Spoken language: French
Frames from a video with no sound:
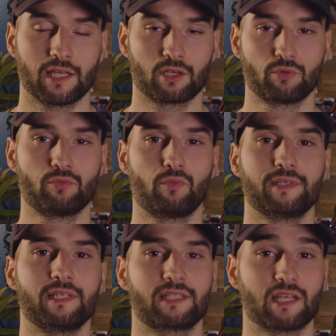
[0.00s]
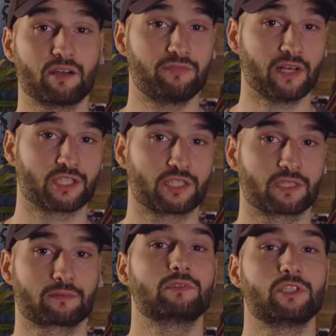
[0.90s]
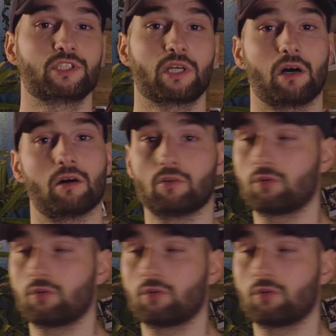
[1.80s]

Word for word: et que vous voyez qu'il y a un flash, déjà,